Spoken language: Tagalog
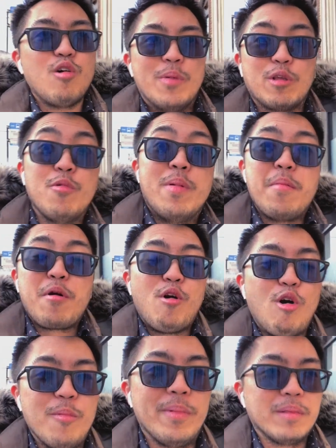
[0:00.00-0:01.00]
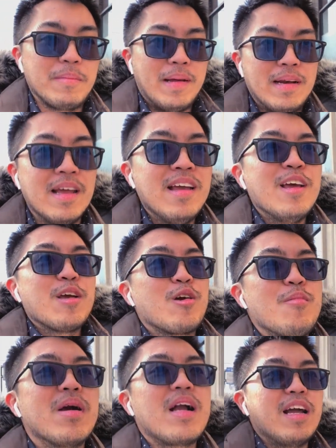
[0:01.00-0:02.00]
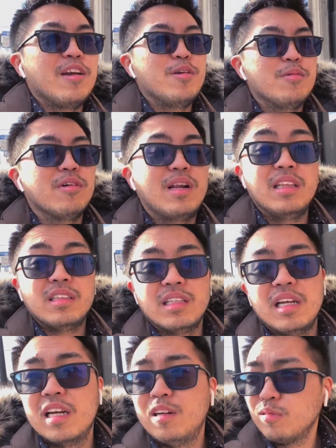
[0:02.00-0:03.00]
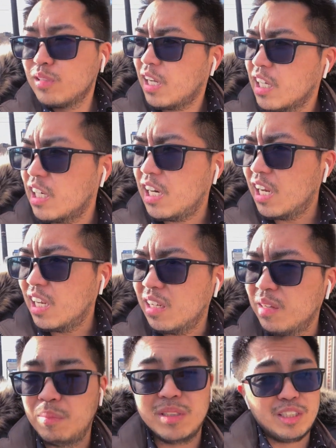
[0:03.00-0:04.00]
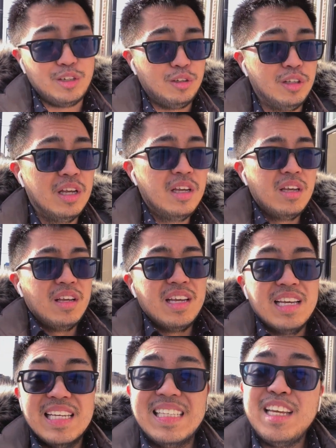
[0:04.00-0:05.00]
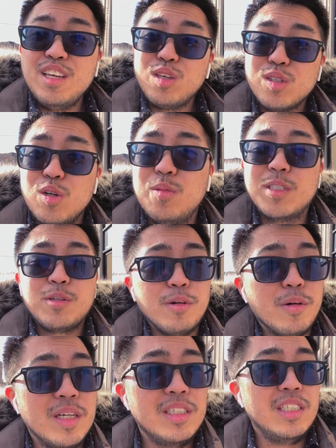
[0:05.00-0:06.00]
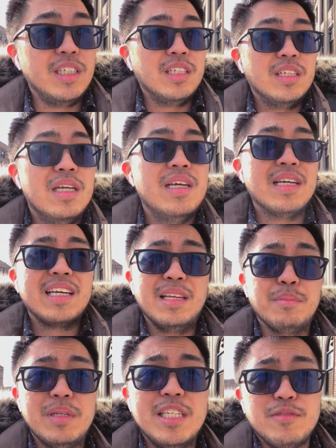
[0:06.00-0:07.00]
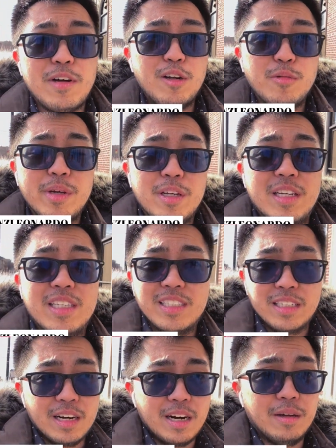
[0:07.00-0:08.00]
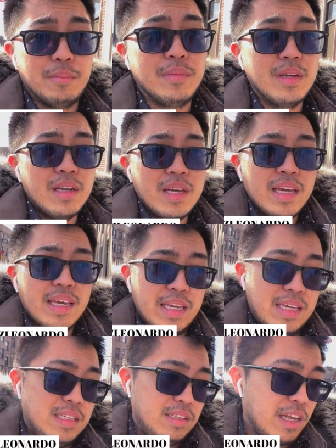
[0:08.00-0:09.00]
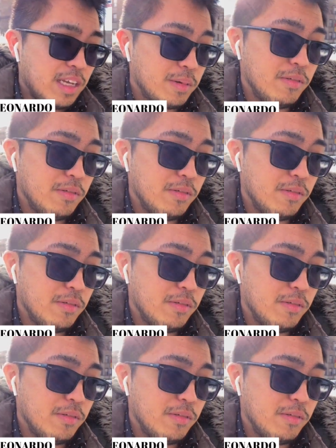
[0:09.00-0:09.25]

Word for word: comment, kung may magko-comment ba kung magkano yung rent nila ng sa kanila. Basta yun. Thank you so much for watching. Again, please follow me on Instagram and like my